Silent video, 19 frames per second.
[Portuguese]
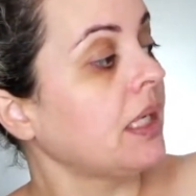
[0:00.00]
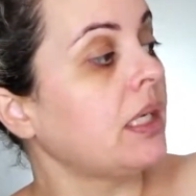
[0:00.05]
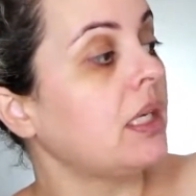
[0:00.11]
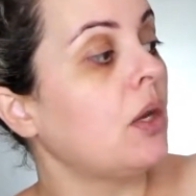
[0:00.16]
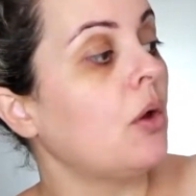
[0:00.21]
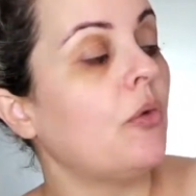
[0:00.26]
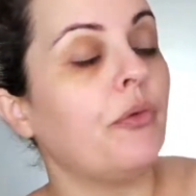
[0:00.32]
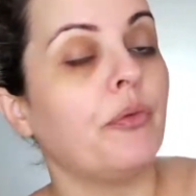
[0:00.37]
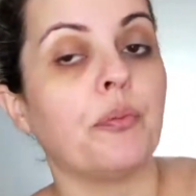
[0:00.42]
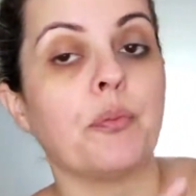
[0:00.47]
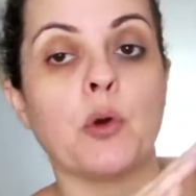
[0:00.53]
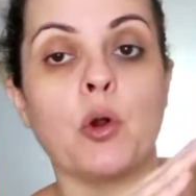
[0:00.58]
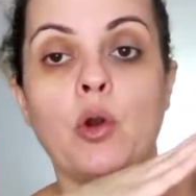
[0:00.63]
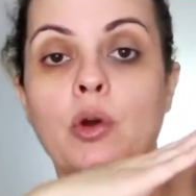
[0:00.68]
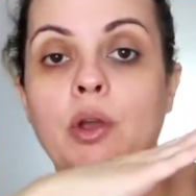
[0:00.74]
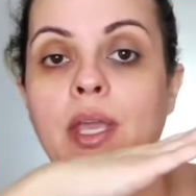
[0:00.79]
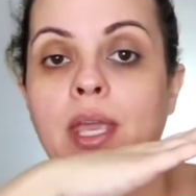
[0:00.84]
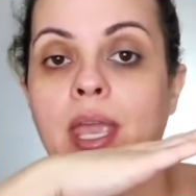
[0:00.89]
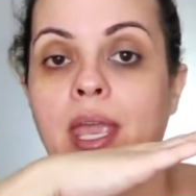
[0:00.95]
e eu
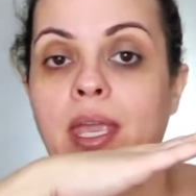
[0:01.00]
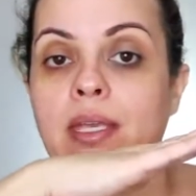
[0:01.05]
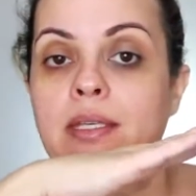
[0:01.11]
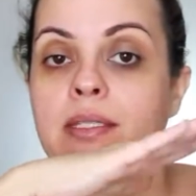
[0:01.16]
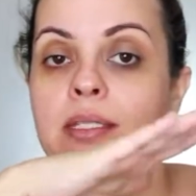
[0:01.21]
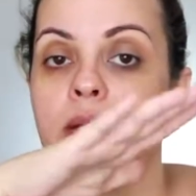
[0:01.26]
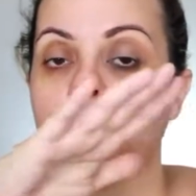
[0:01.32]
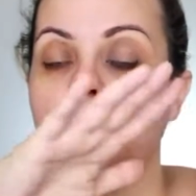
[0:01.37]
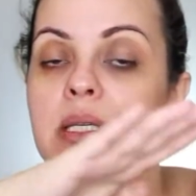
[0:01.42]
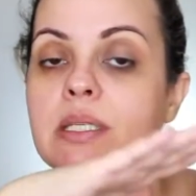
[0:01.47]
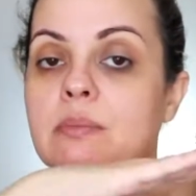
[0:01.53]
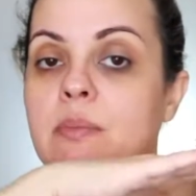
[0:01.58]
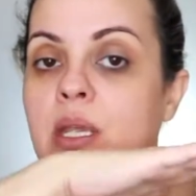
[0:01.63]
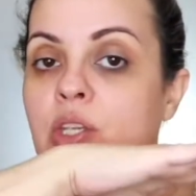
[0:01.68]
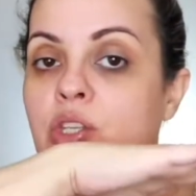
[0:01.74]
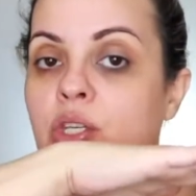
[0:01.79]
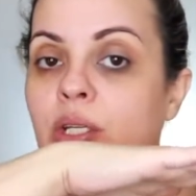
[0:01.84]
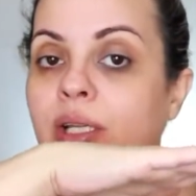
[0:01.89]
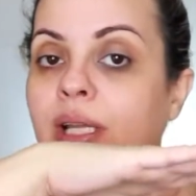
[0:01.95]
coloquei
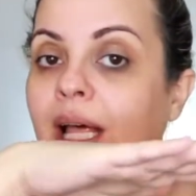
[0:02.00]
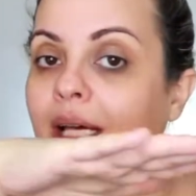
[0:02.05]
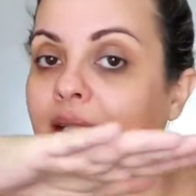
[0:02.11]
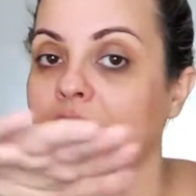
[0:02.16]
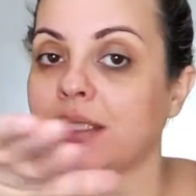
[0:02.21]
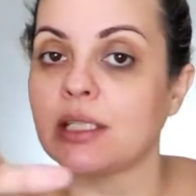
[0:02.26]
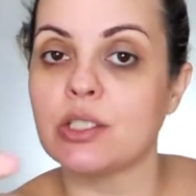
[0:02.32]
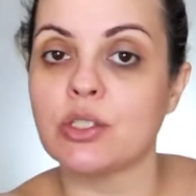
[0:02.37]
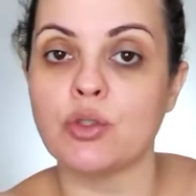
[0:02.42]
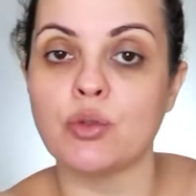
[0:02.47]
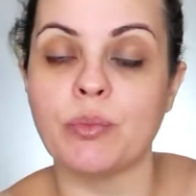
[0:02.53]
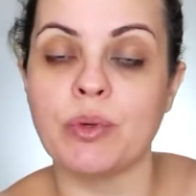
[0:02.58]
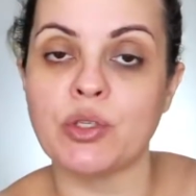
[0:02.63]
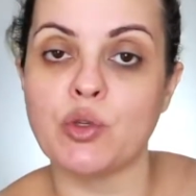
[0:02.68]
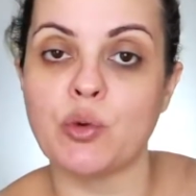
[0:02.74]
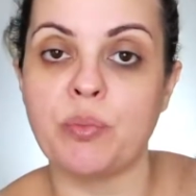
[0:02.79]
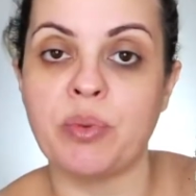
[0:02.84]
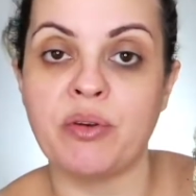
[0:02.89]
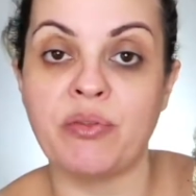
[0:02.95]
simplesmente látex numa
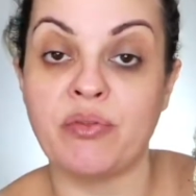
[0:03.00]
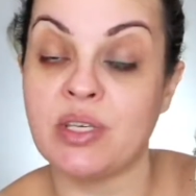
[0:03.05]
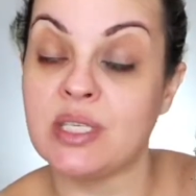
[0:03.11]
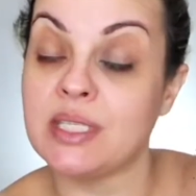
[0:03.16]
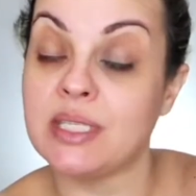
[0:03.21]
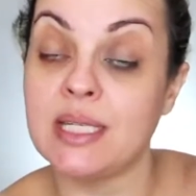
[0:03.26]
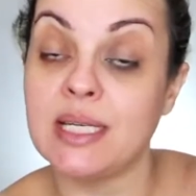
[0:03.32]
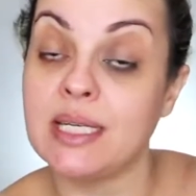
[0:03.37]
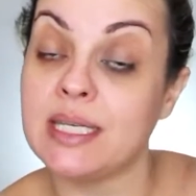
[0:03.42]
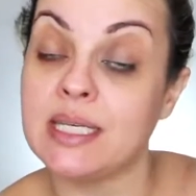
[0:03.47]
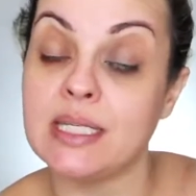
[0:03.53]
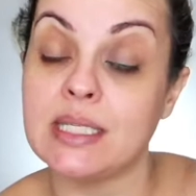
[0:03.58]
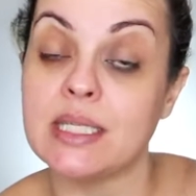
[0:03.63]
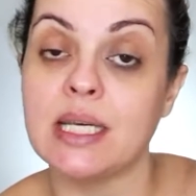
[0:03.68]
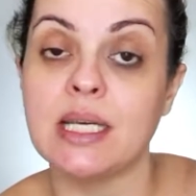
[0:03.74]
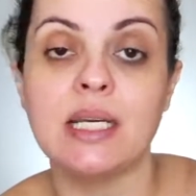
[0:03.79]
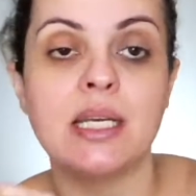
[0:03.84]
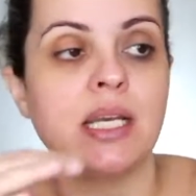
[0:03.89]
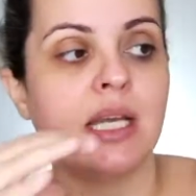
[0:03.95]
superfície
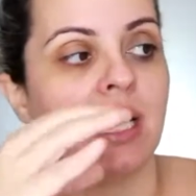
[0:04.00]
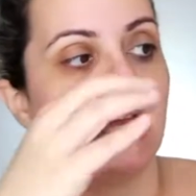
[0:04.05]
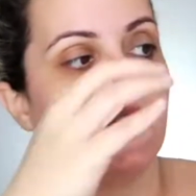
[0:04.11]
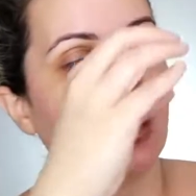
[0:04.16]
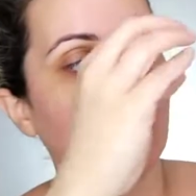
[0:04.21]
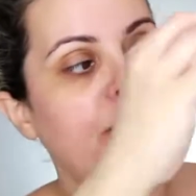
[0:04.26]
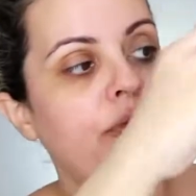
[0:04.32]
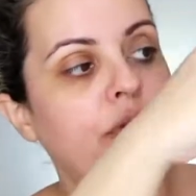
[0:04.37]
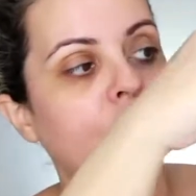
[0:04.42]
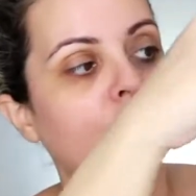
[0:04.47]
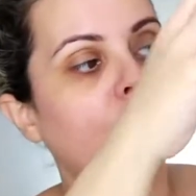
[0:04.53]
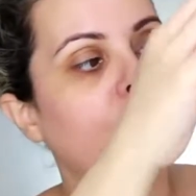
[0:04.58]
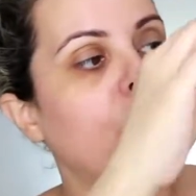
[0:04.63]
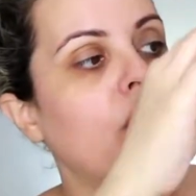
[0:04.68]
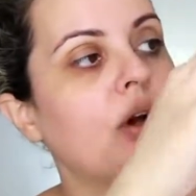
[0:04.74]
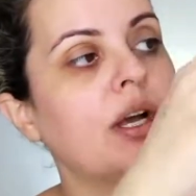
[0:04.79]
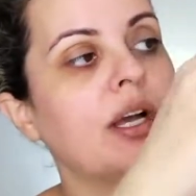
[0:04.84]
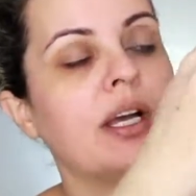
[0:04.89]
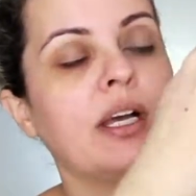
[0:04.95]
lisa e fui
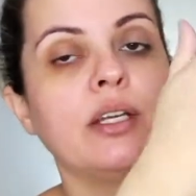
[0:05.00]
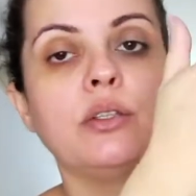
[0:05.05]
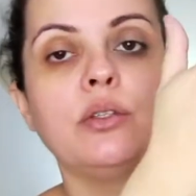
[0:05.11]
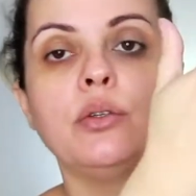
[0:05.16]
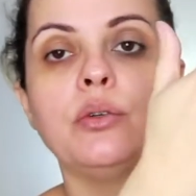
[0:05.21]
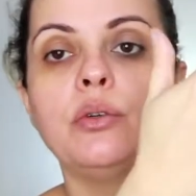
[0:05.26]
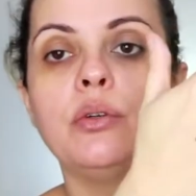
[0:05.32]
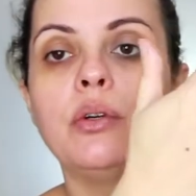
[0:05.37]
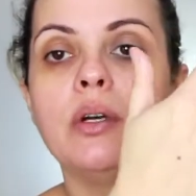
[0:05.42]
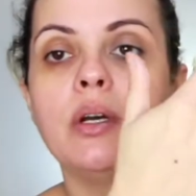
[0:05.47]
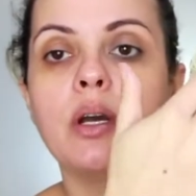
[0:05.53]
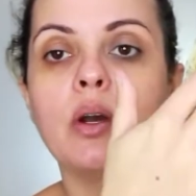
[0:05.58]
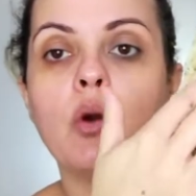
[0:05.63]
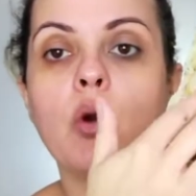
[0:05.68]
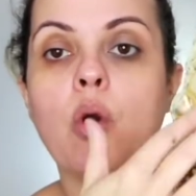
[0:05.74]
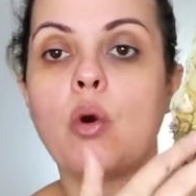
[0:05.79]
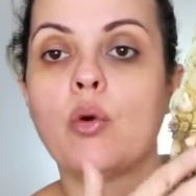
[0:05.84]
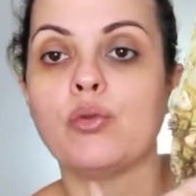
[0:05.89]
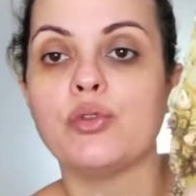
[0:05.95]
colocando
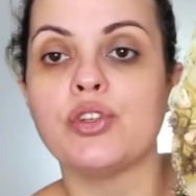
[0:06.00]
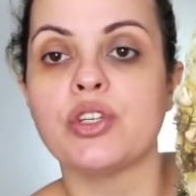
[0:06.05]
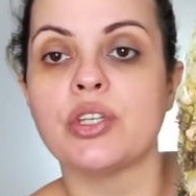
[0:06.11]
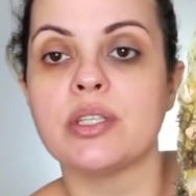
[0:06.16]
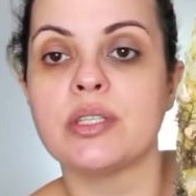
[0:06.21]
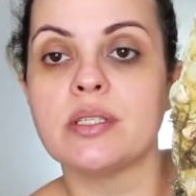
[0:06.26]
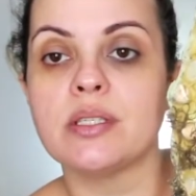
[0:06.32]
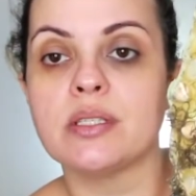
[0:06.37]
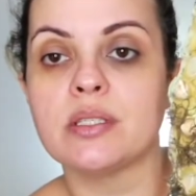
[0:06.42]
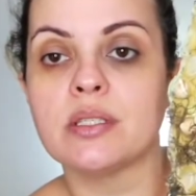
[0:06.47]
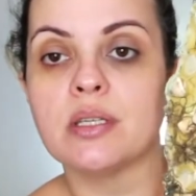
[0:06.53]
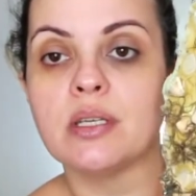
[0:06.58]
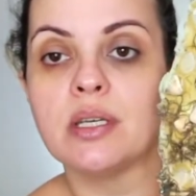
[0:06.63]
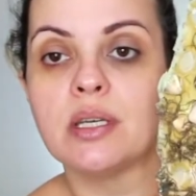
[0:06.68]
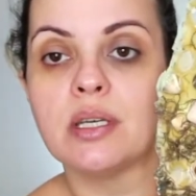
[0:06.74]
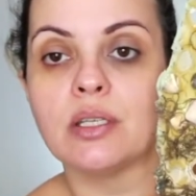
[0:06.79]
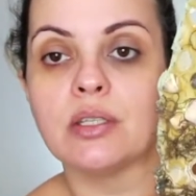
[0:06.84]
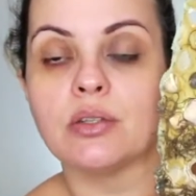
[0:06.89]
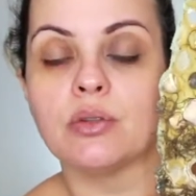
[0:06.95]
conchas
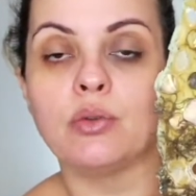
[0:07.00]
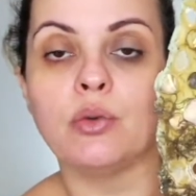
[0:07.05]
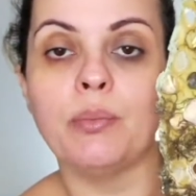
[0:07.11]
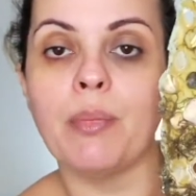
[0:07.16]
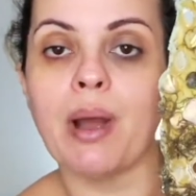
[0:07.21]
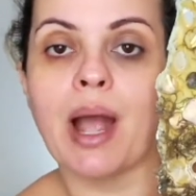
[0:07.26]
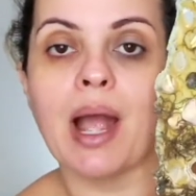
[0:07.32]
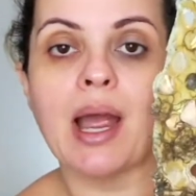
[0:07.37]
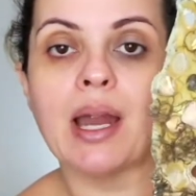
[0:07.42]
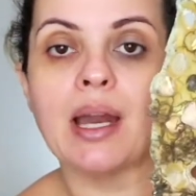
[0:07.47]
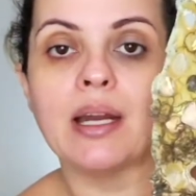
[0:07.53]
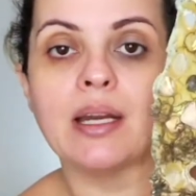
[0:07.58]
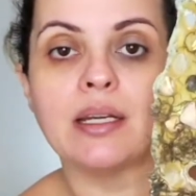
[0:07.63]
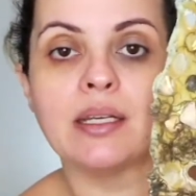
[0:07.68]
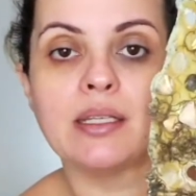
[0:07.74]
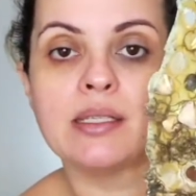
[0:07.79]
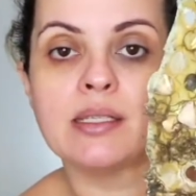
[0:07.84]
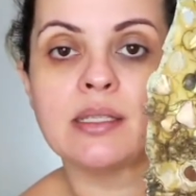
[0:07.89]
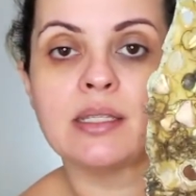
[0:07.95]
do
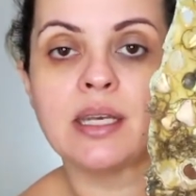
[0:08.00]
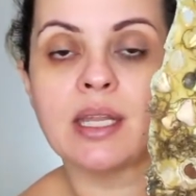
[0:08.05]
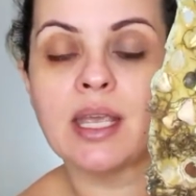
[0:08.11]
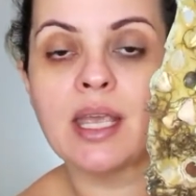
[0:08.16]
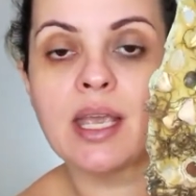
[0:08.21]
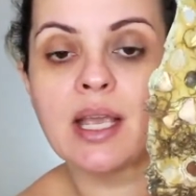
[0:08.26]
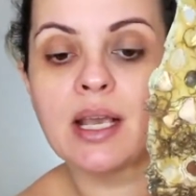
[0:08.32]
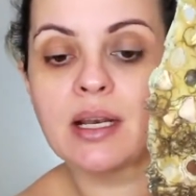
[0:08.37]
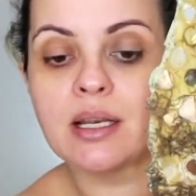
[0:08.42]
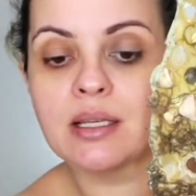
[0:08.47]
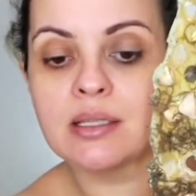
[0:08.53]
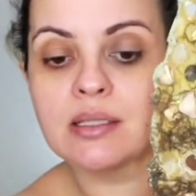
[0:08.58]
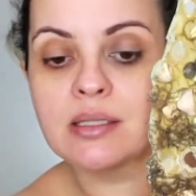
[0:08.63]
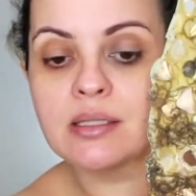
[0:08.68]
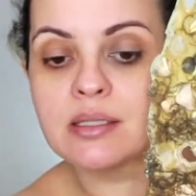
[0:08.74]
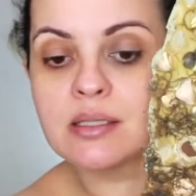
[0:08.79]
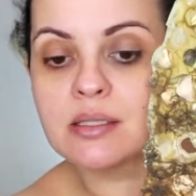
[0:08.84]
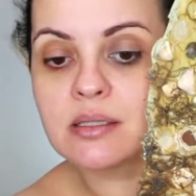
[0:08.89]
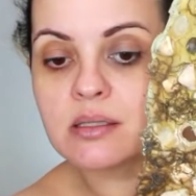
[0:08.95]
mar,
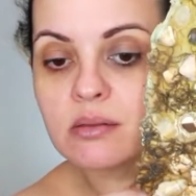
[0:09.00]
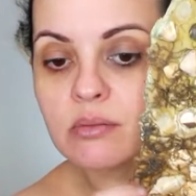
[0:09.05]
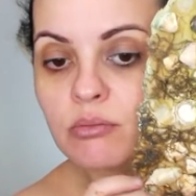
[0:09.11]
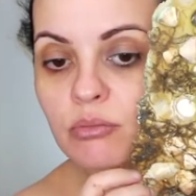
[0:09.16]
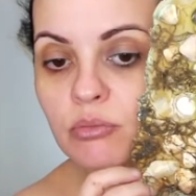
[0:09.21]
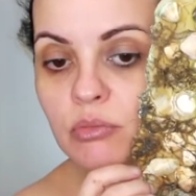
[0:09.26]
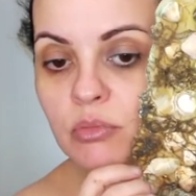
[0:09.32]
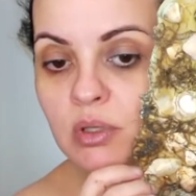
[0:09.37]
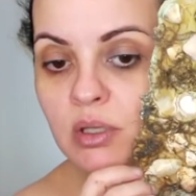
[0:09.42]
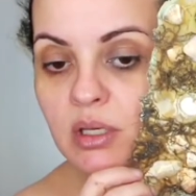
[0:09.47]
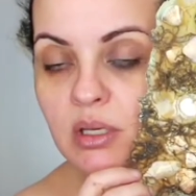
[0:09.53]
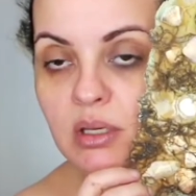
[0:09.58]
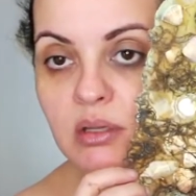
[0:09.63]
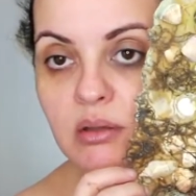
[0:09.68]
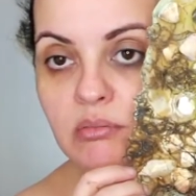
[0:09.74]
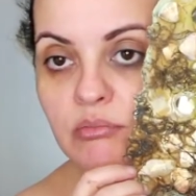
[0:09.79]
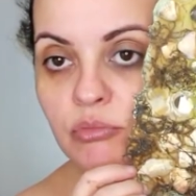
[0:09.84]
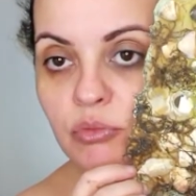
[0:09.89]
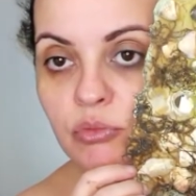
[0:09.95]
estrelas
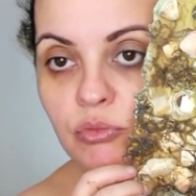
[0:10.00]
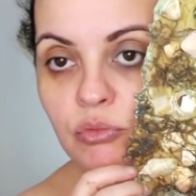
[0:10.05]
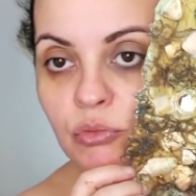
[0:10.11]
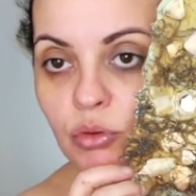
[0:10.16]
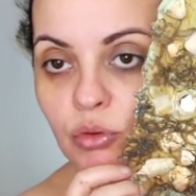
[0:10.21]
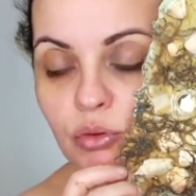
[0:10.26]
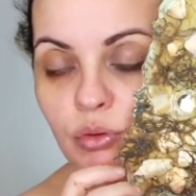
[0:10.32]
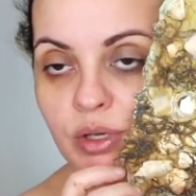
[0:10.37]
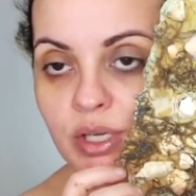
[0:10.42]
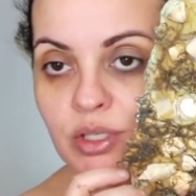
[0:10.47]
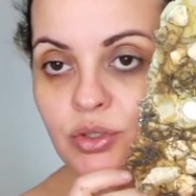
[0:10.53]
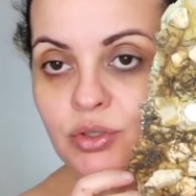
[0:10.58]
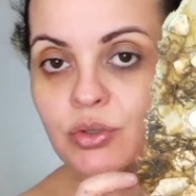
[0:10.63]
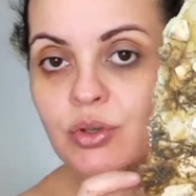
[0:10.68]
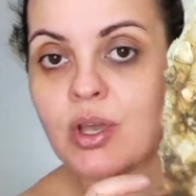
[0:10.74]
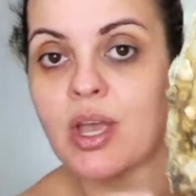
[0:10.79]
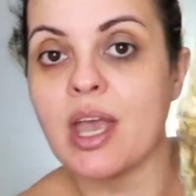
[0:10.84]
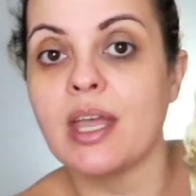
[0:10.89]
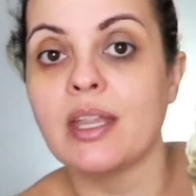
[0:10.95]
e tudo
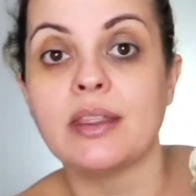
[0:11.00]
isso.